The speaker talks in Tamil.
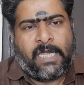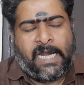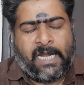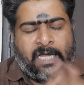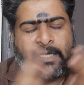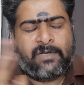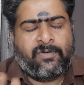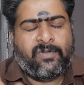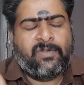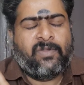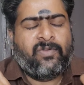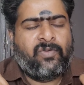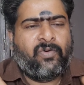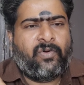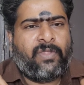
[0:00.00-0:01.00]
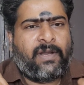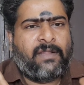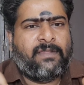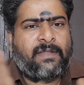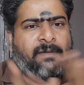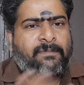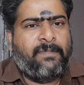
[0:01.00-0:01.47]
எனக்கு வந்து
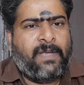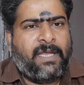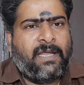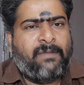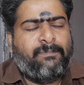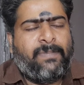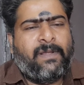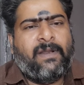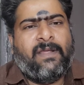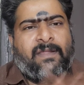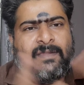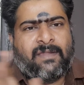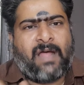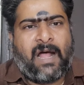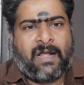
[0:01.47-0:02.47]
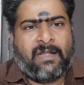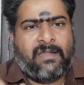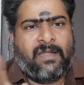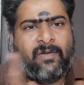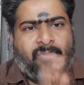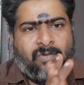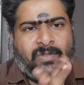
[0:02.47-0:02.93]
ஜோதிடத்தில் மிகப்பெரிய
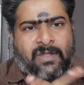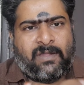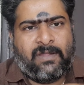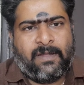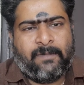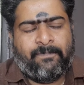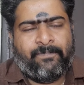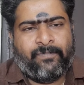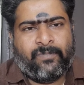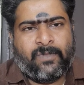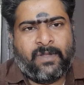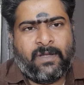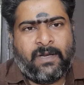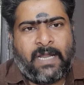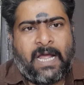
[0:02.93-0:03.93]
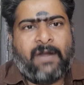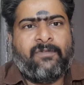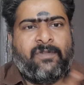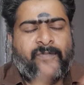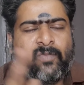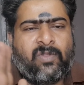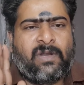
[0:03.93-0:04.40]
தாக்கத்தை கொடுத்தது நான்
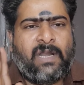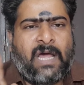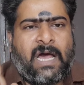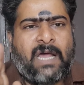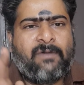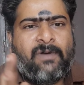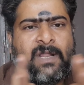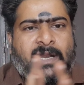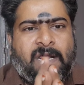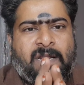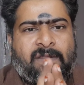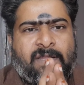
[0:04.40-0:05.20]
வந்து முதல்ல ஆர்வலராக